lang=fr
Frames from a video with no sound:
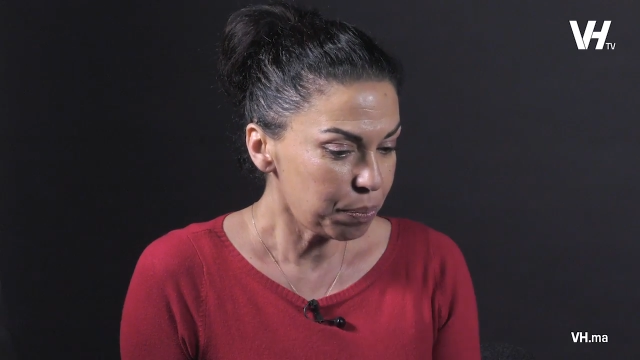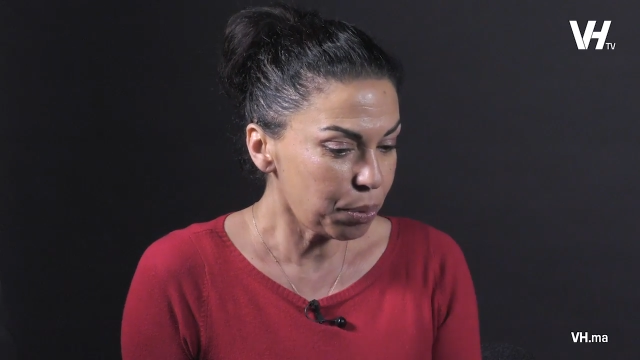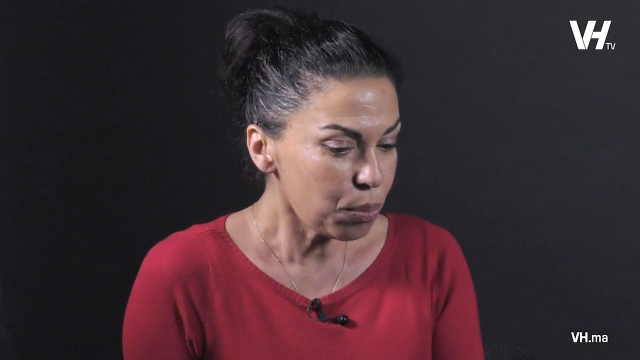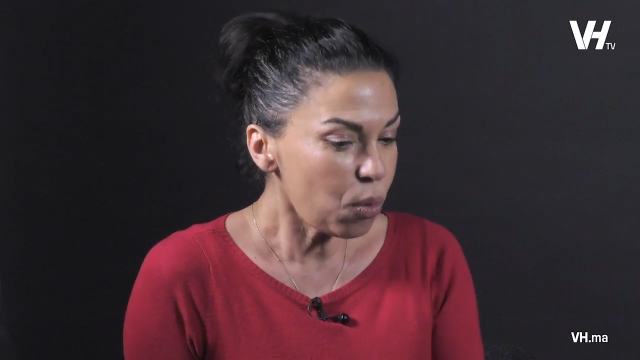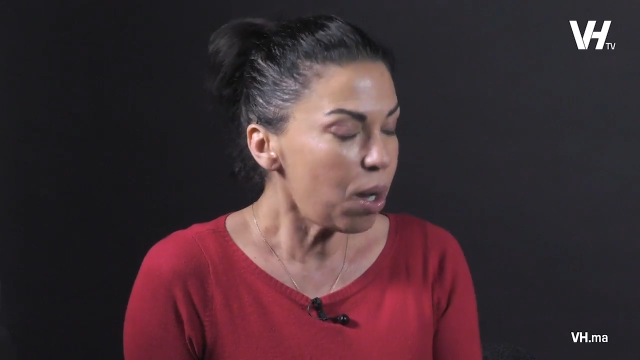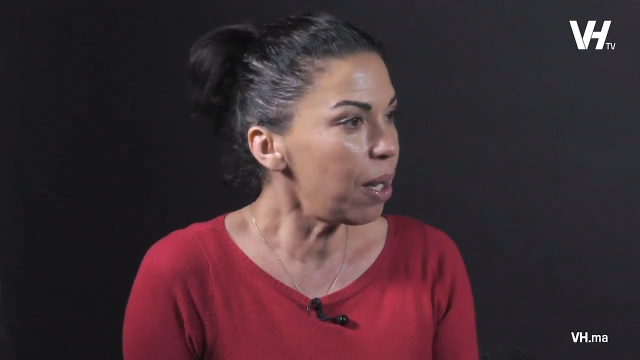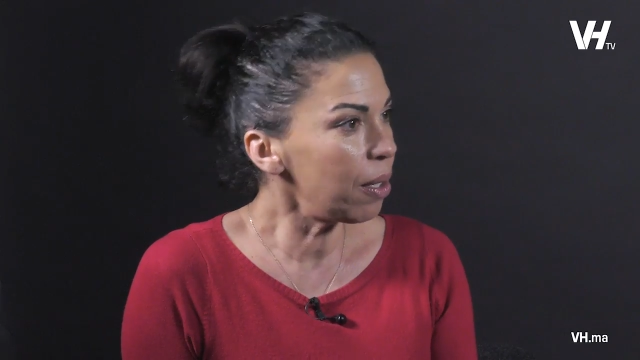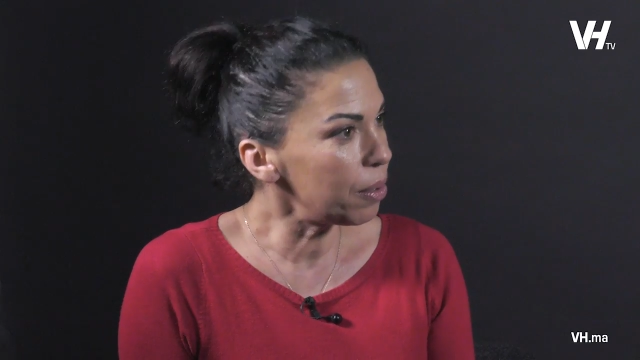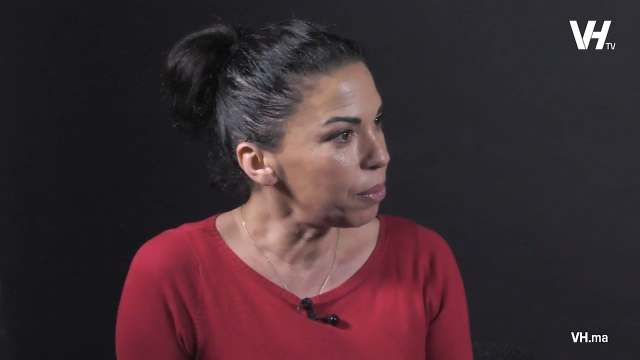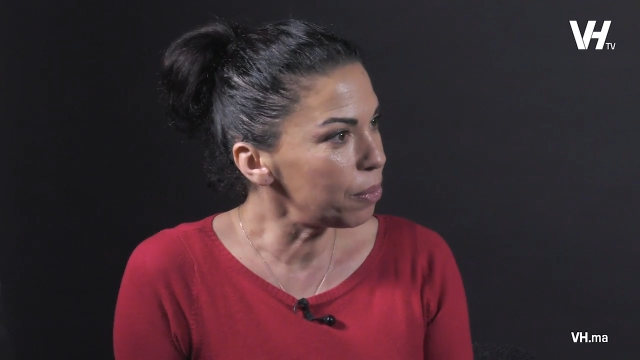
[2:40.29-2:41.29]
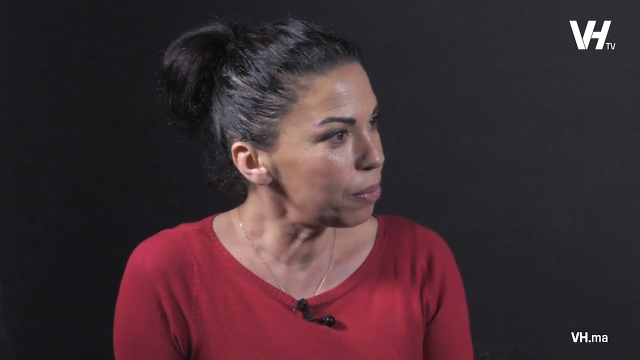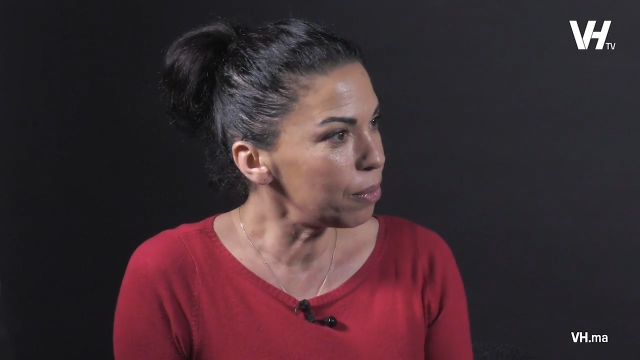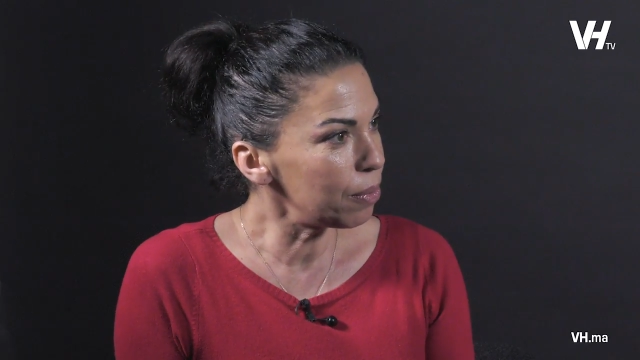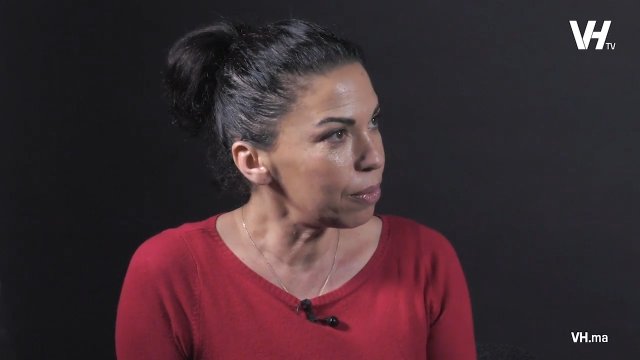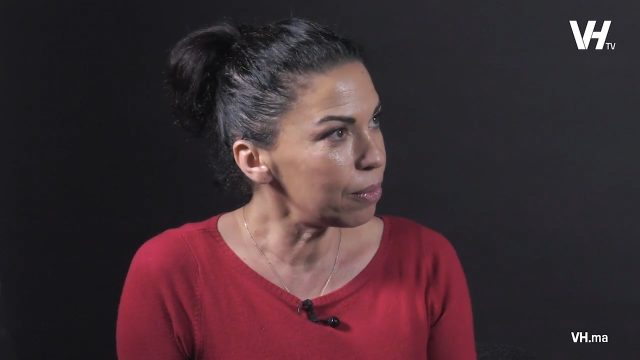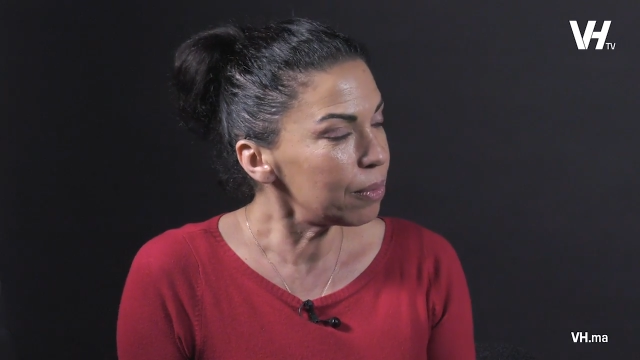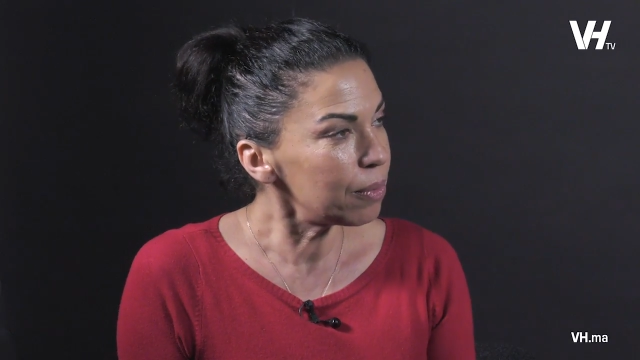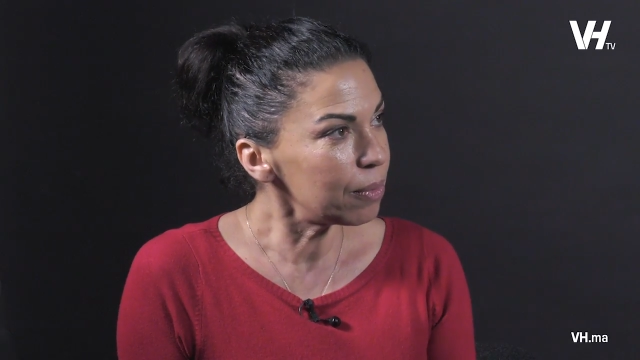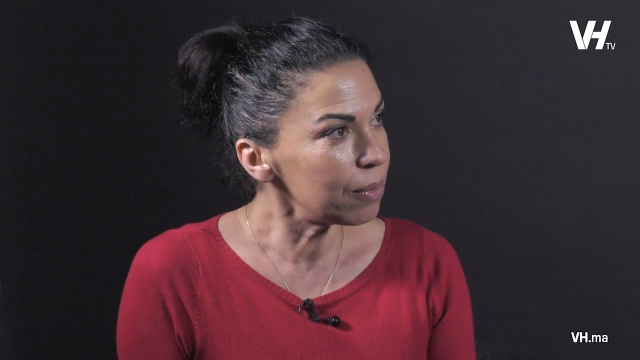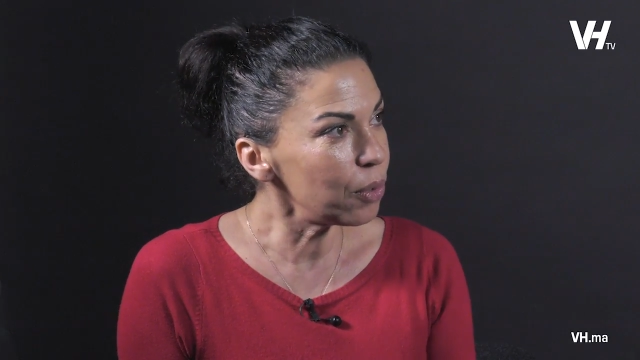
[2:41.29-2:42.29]
pour moi
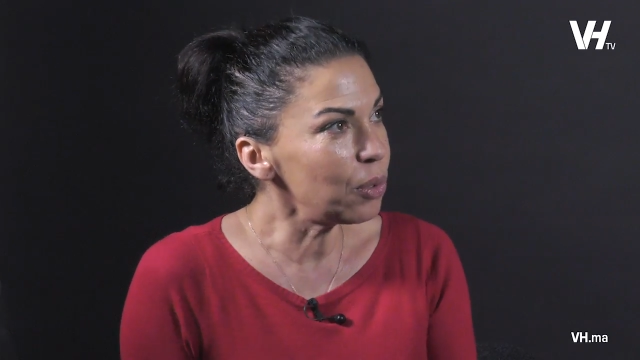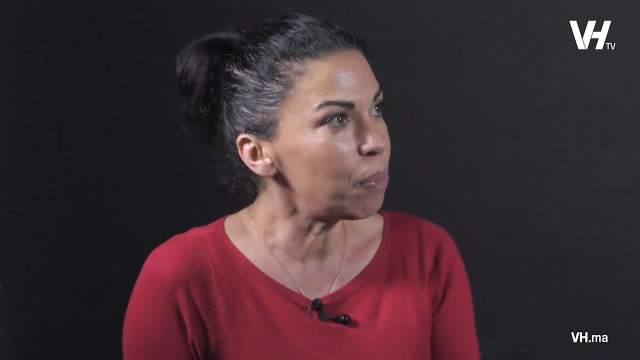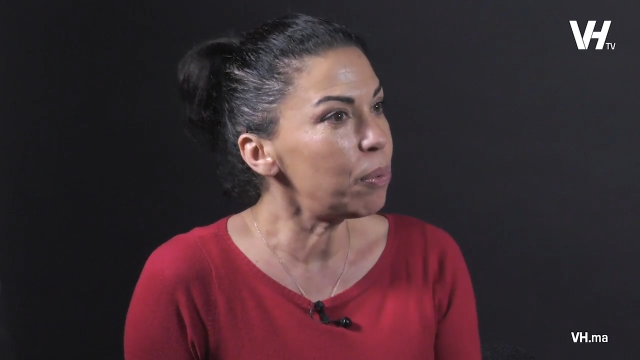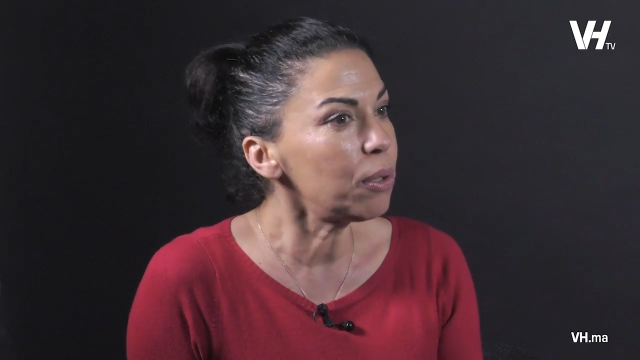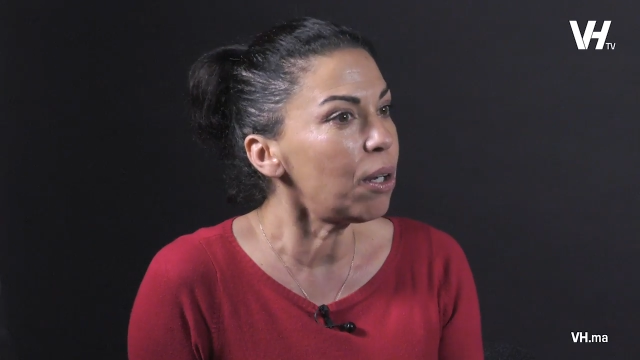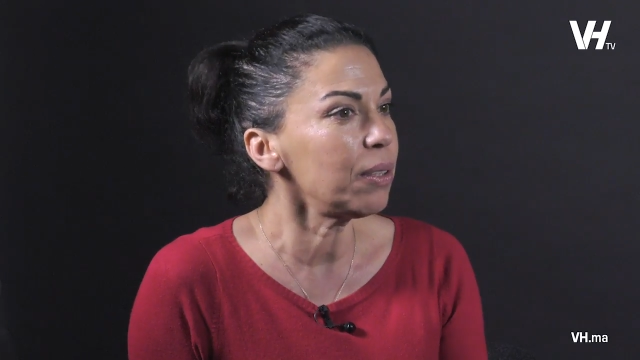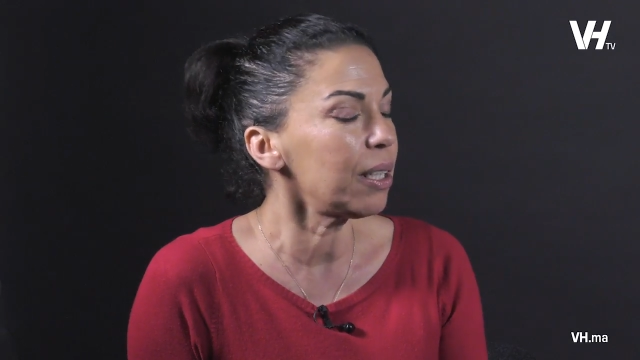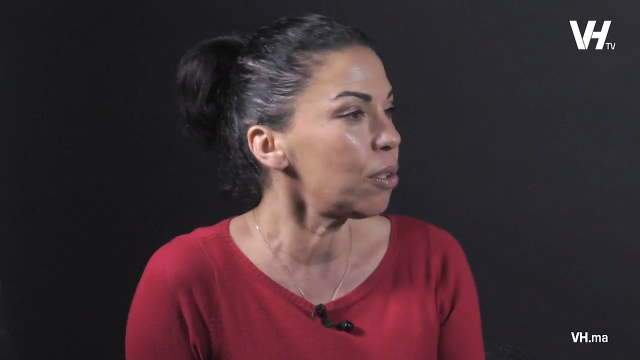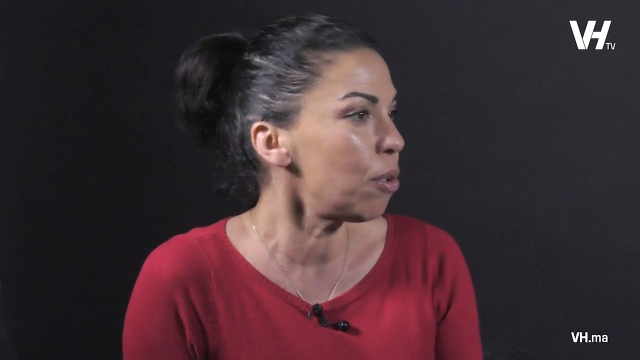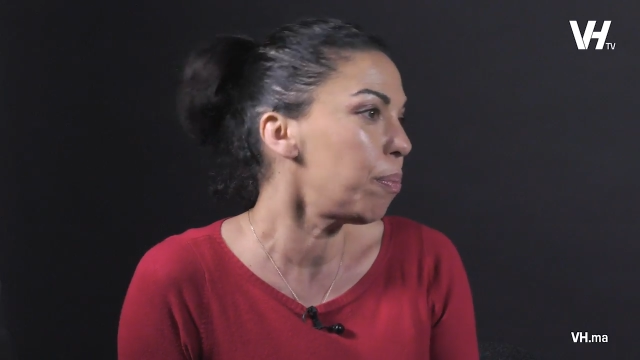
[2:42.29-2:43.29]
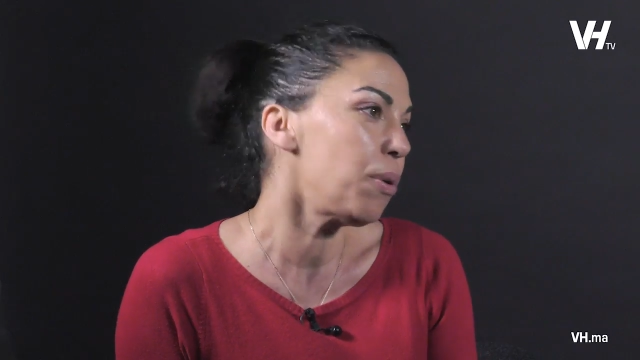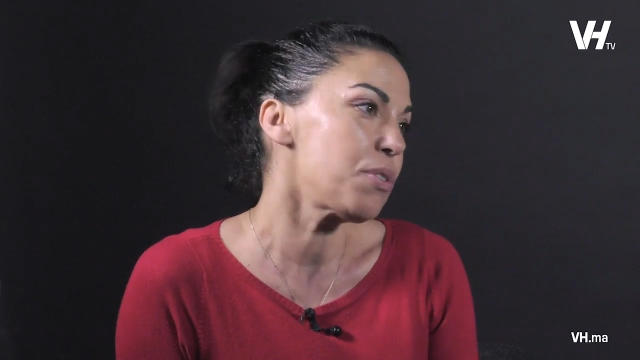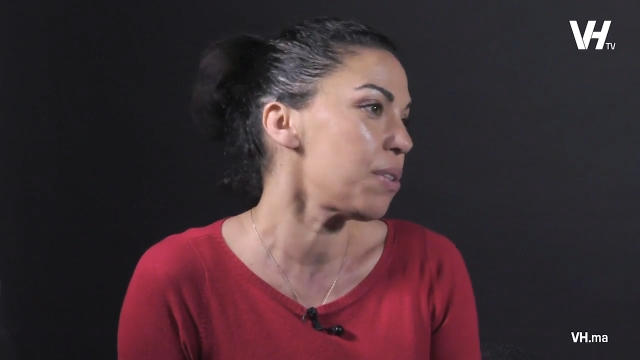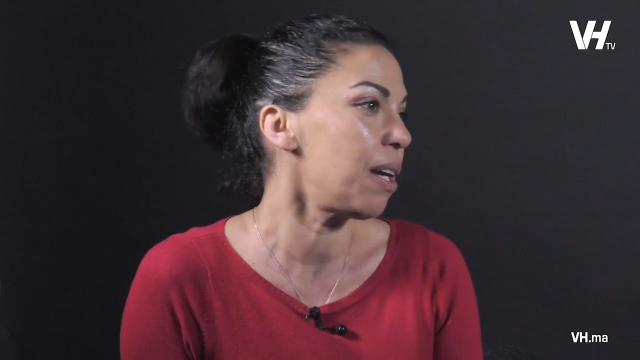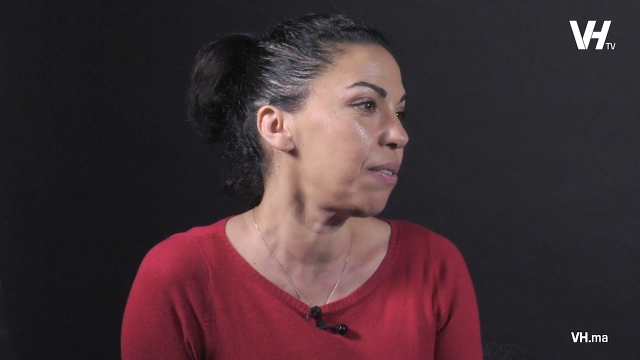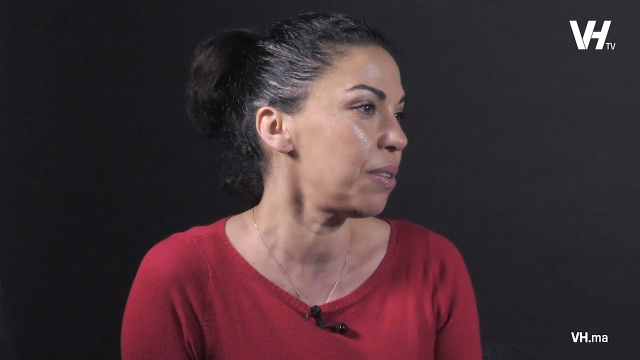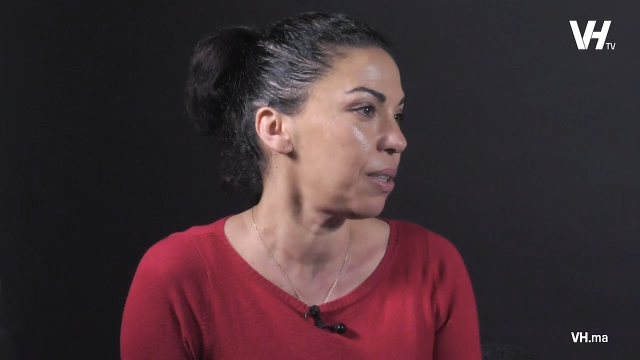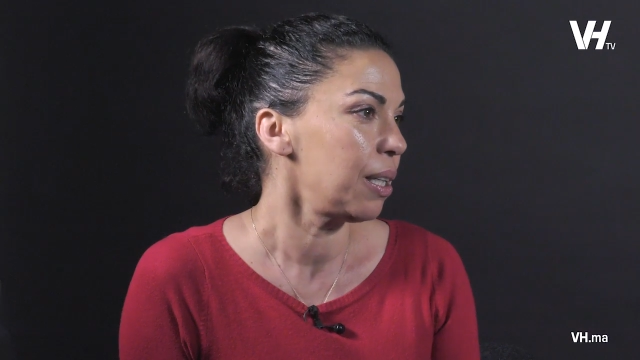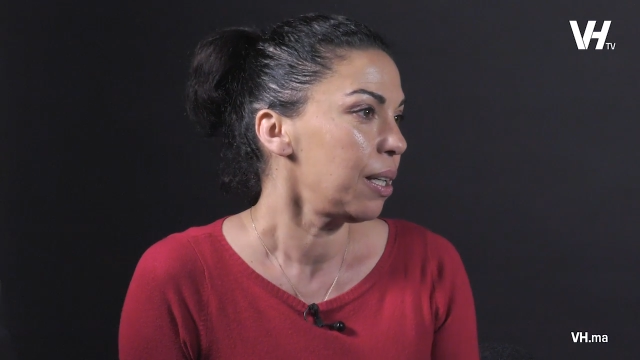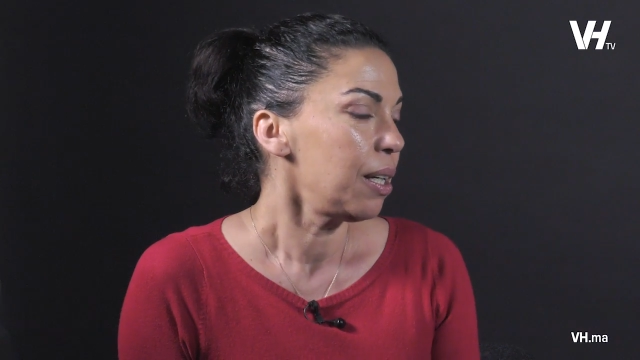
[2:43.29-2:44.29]
une, des plus grandes récompenses de la vie.